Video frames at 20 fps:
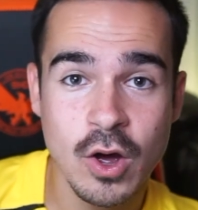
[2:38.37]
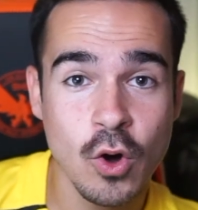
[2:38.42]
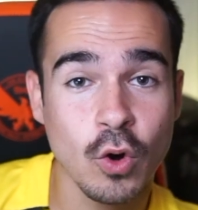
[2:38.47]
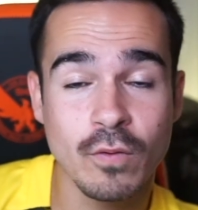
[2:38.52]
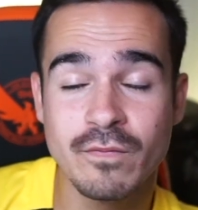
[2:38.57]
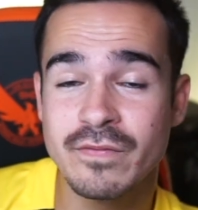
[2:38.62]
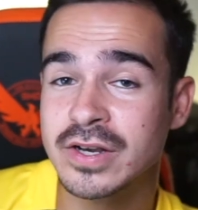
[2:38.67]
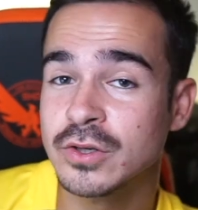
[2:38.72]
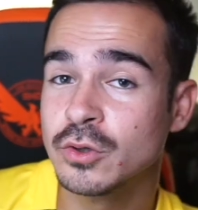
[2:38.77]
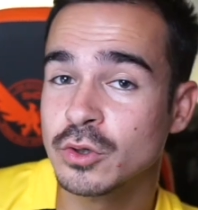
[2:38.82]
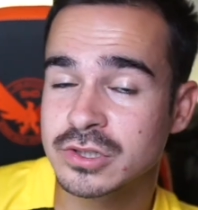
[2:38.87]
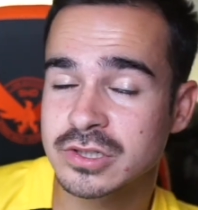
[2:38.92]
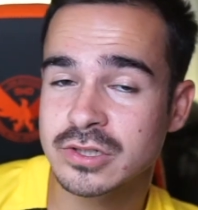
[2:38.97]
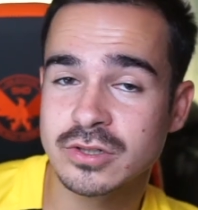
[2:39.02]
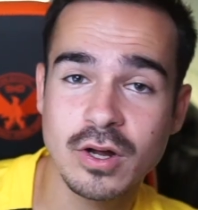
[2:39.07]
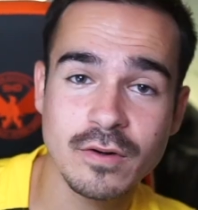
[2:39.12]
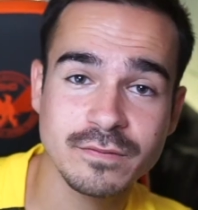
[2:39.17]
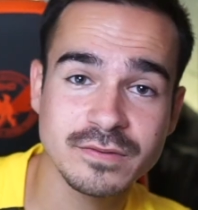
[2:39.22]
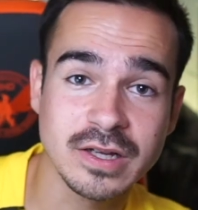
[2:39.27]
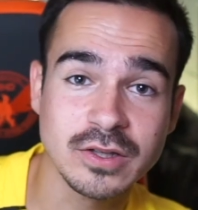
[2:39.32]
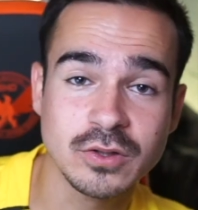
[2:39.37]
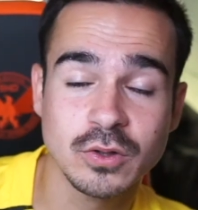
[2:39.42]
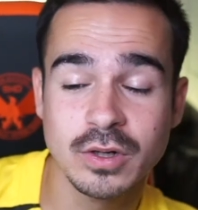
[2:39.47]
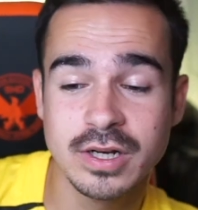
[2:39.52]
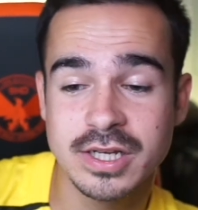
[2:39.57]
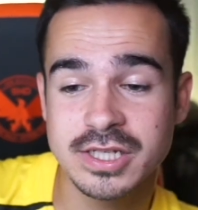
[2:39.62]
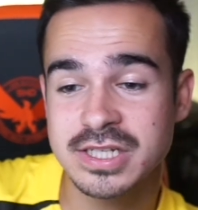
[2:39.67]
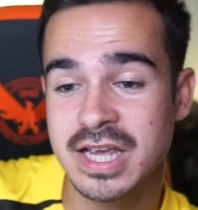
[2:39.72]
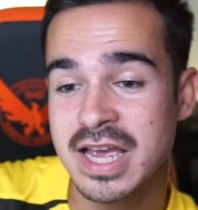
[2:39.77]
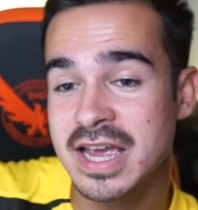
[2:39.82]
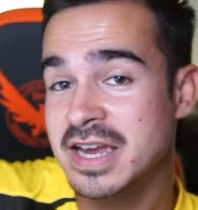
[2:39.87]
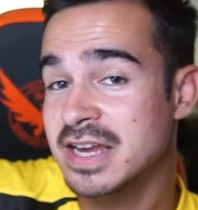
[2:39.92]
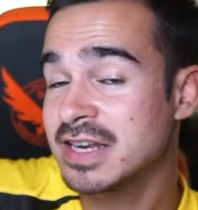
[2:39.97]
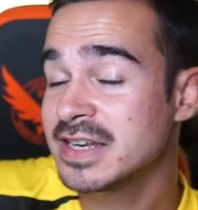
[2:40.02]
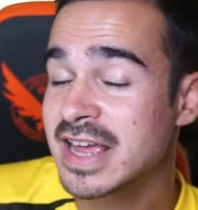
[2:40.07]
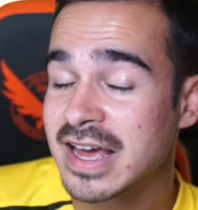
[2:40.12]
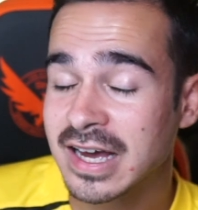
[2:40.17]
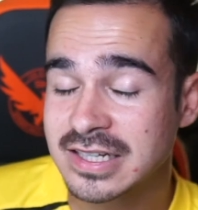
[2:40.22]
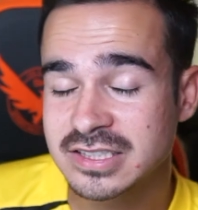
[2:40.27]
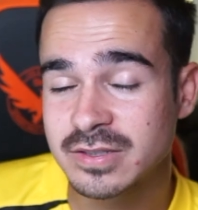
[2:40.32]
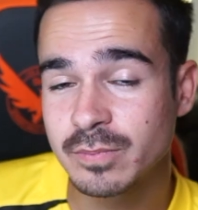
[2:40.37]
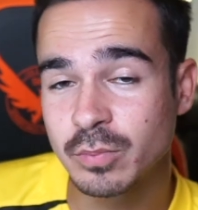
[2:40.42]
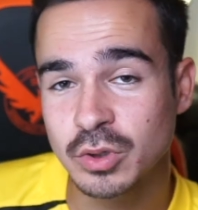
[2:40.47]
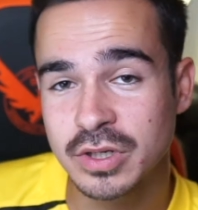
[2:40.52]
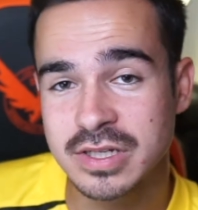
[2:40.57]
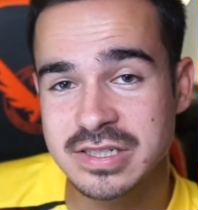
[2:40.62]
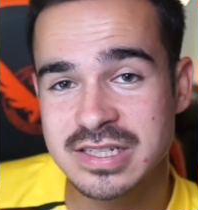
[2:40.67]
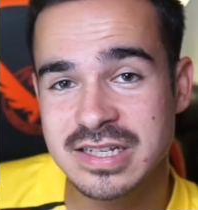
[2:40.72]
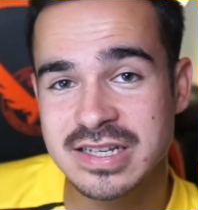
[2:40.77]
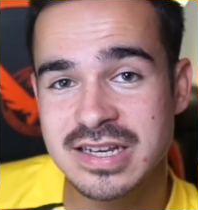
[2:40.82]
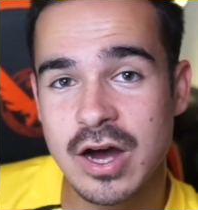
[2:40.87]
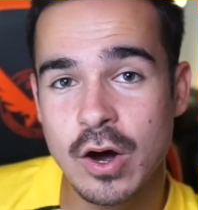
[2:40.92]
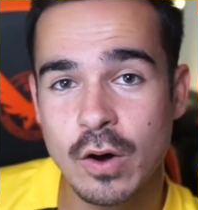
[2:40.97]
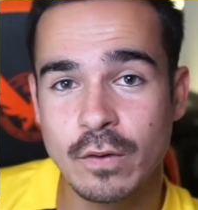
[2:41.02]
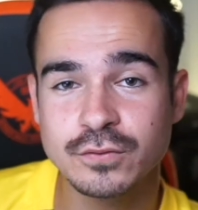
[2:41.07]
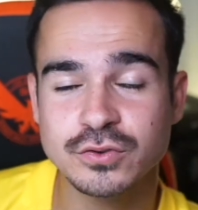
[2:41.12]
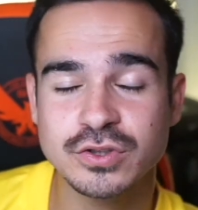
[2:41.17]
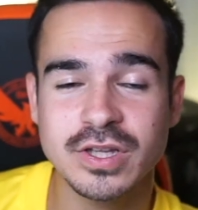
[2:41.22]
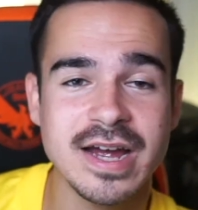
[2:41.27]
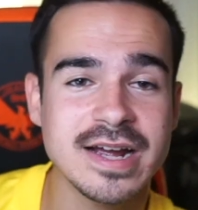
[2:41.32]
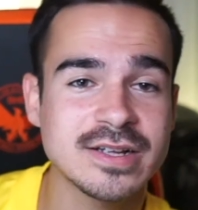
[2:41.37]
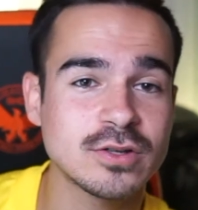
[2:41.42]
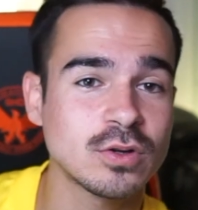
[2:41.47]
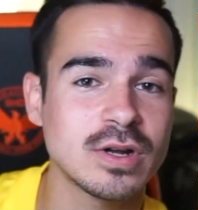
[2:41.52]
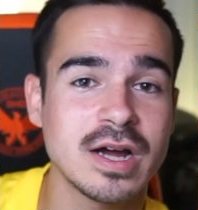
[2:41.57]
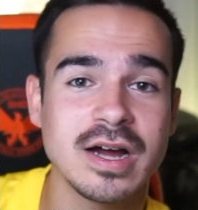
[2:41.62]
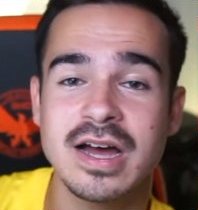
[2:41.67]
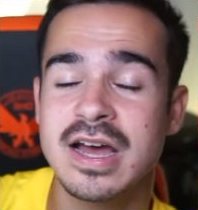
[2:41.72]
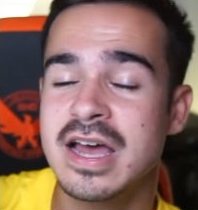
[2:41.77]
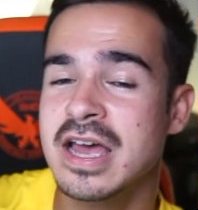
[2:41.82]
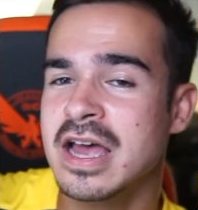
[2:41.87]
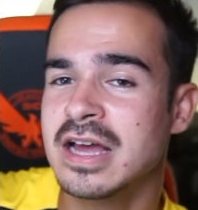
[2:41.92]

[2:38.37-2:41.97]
Und wenn Düsseldorf natürlich in die erste Bundesliga aufsteigt oder